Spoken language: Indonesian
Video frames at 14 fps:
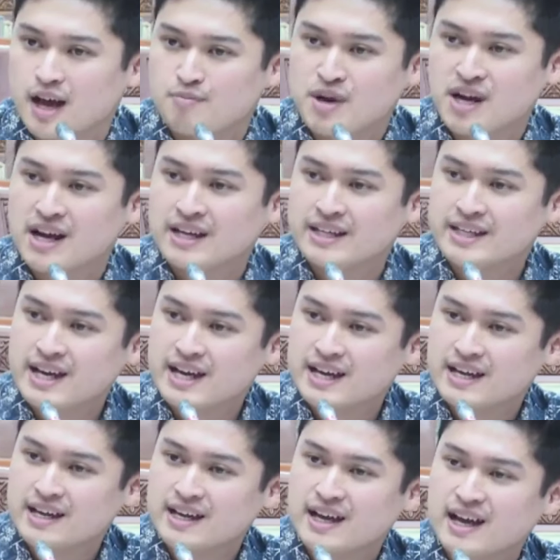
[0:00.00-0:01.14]
Apakah
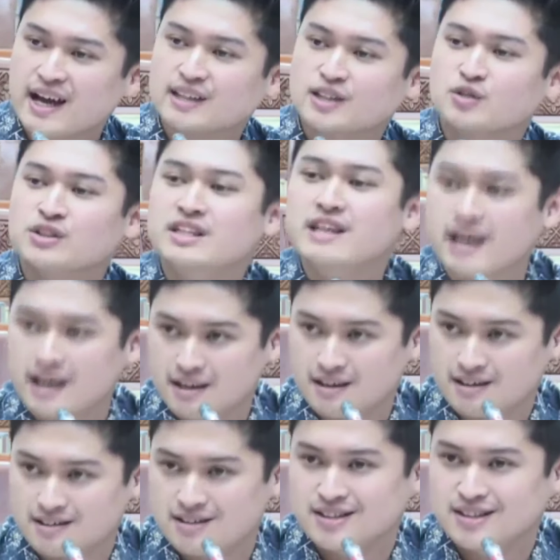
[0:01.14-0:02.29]
iya atau tidak?
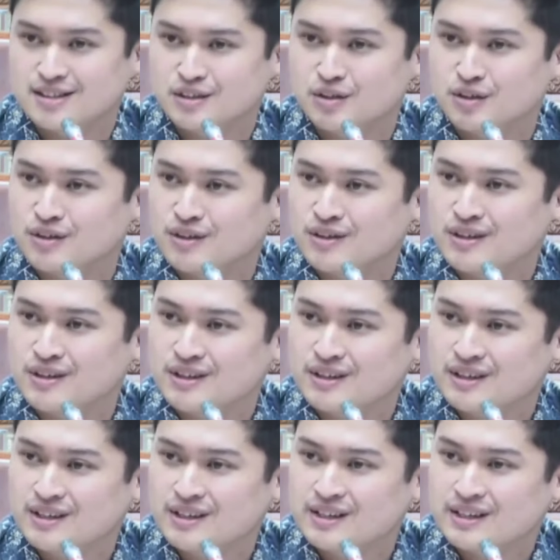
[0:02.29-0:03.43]
Itu,
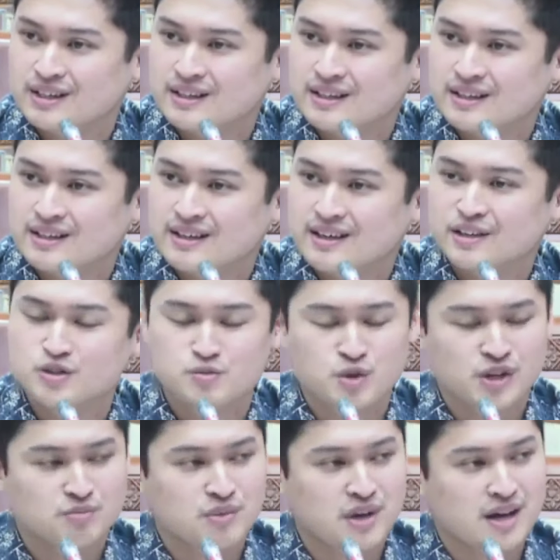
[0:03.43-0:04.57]
itu
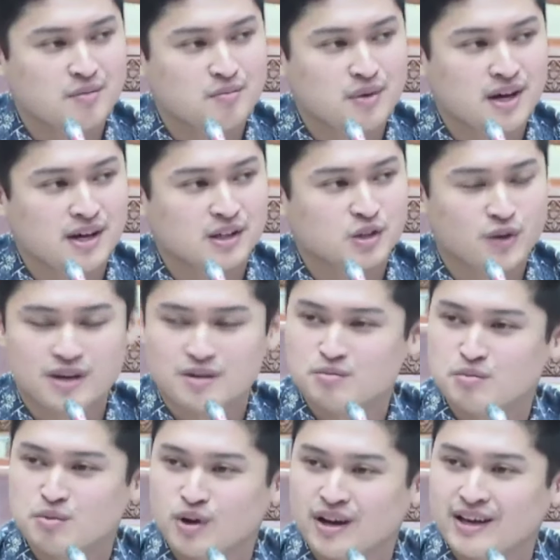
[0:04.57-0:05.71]
mungkin Pak Pak
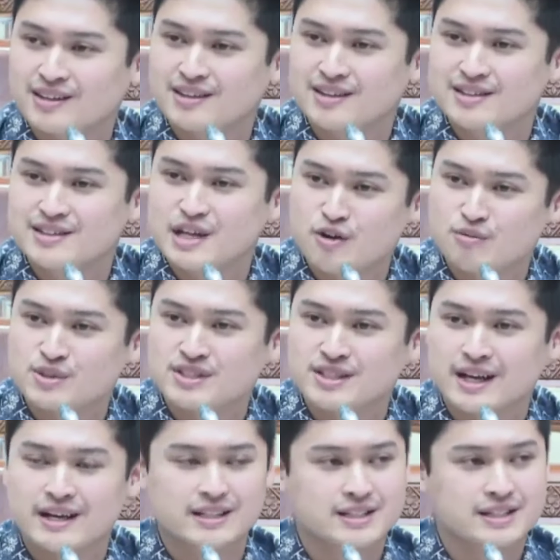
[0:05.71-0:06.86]
Ketua boleh dijawab
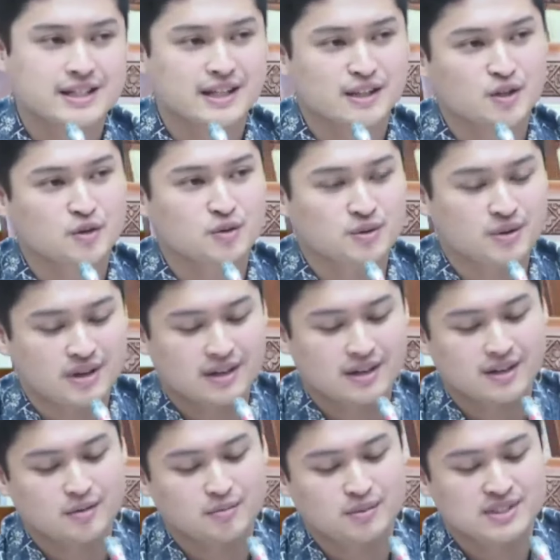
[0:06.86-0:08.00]
secara rinci atau
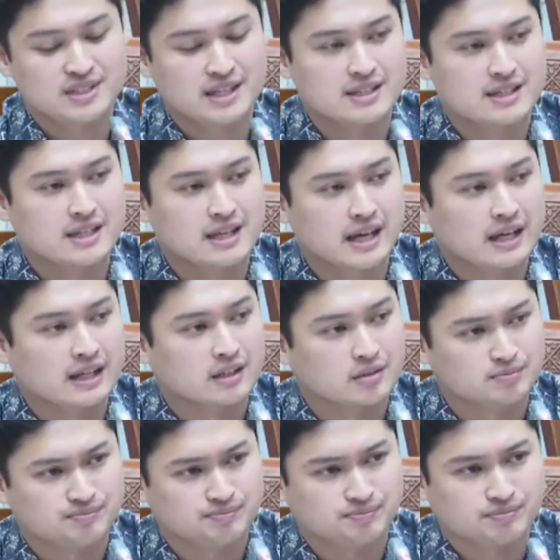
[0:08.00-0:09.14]
uh, bisa
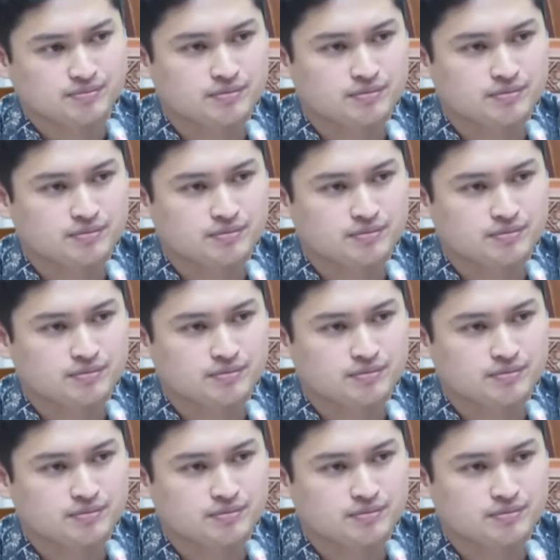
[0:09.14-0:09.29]
dijadikan